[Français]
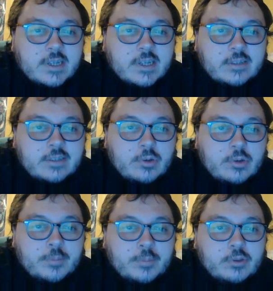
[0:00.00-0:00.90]
ça va lui
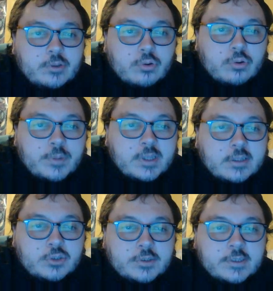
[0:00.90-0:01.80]
permettre de remettre
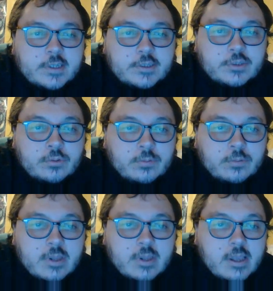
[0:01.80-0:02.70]
les choses en question
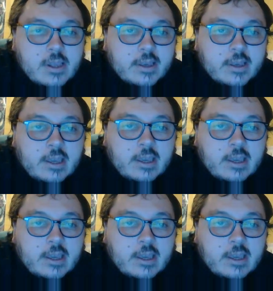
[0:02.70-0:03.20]
et